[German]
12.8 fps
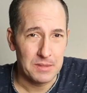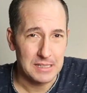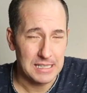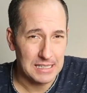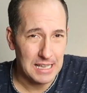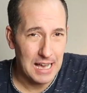
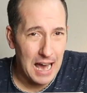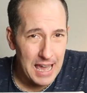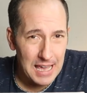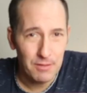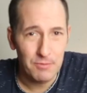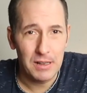sich
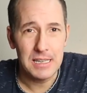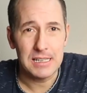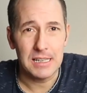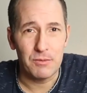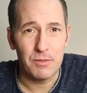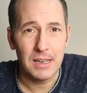
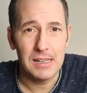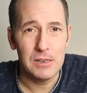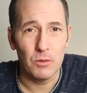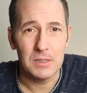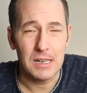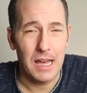eigenwillig
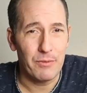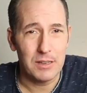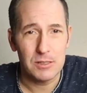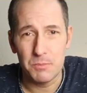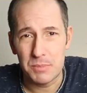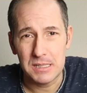entwickeln und einfach
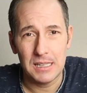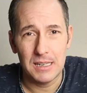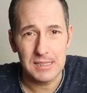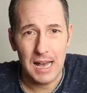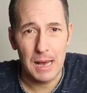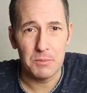so ein bisschen
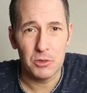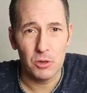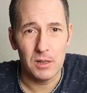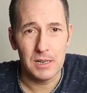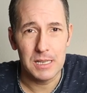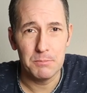das
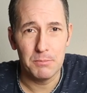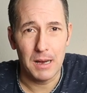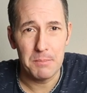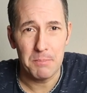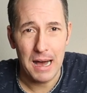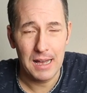Abenteuer lieben
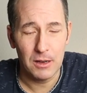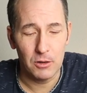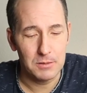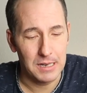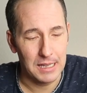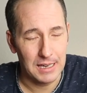beim Machen
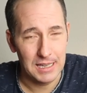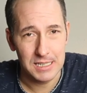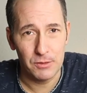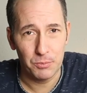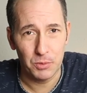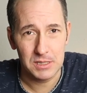und der
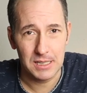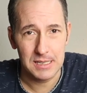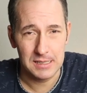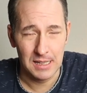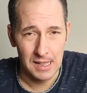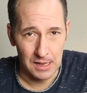
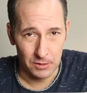Kreativprozess